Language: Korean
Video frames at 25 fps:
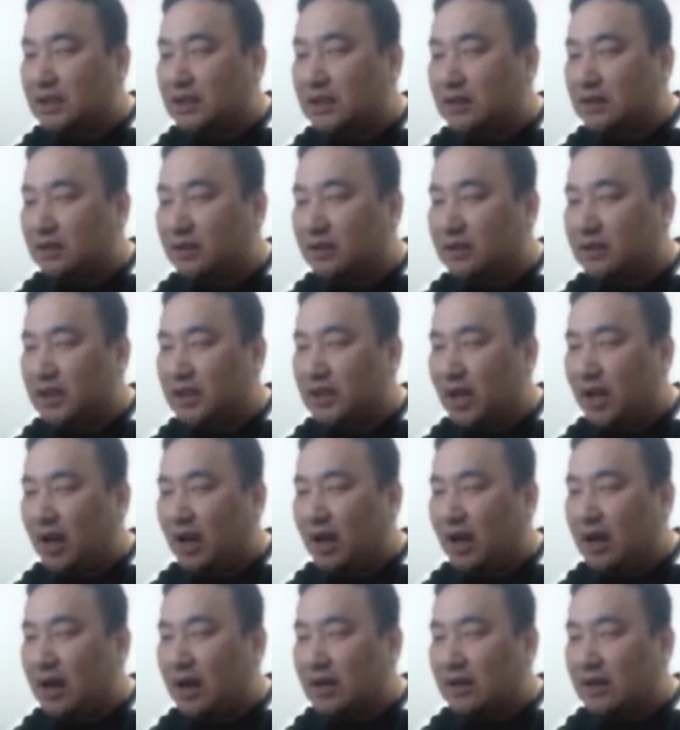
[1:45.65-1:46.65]
언제?
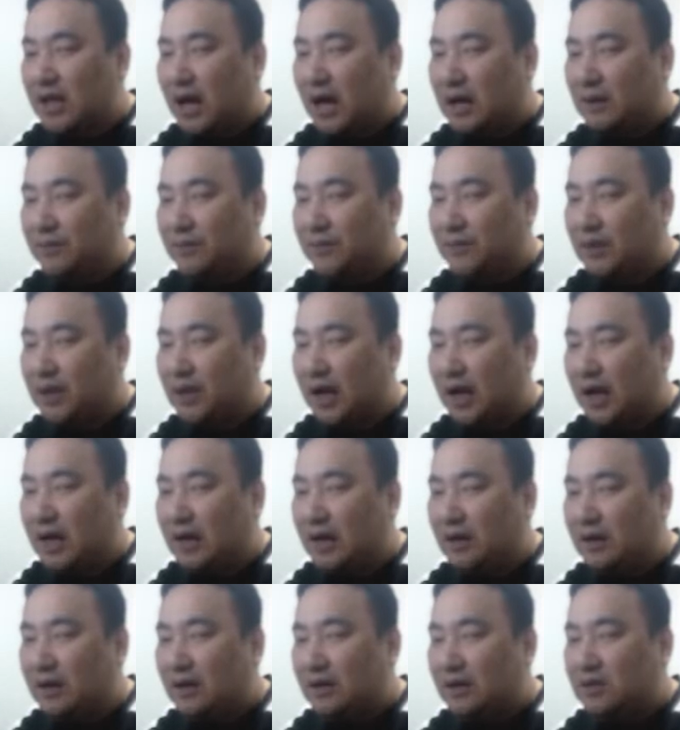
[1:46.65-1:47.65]
다음 달
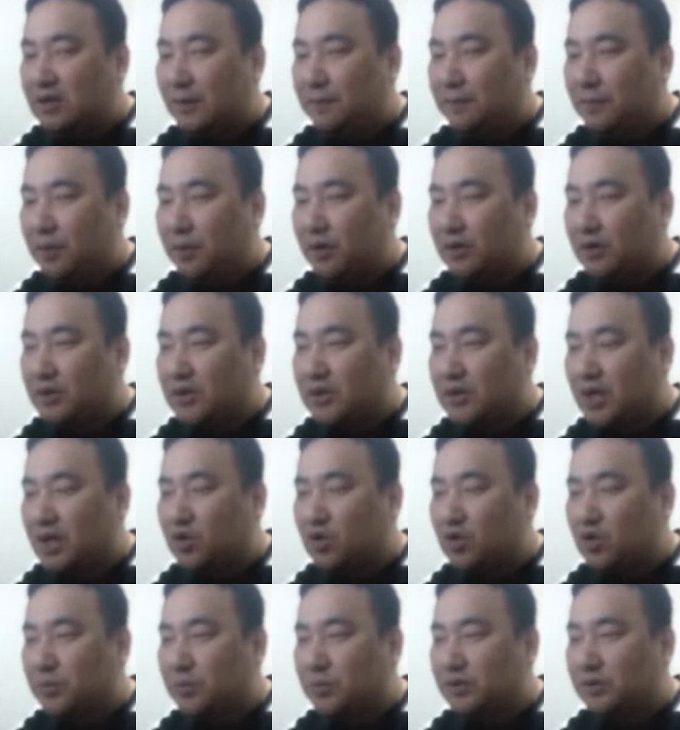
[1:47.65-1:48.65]
첫 번째
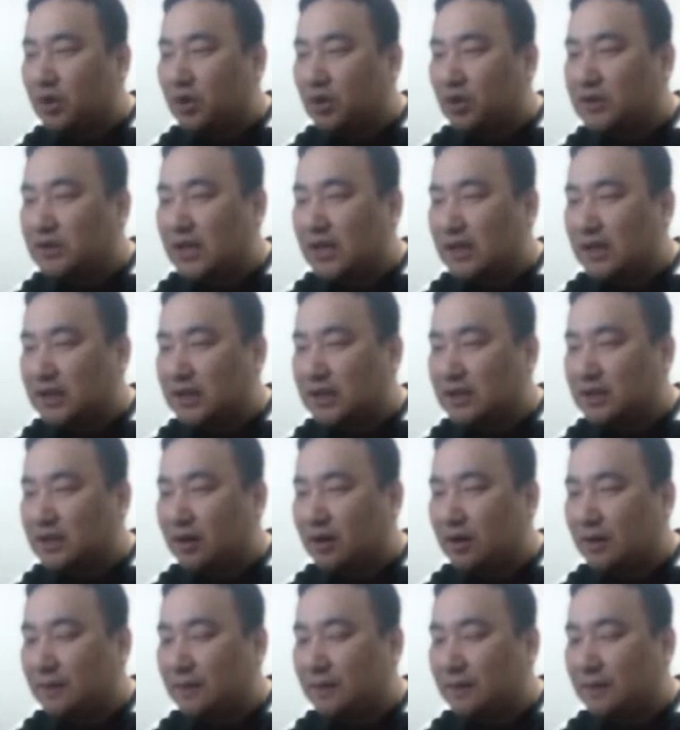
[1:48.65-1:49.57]
주부터 시작을 해서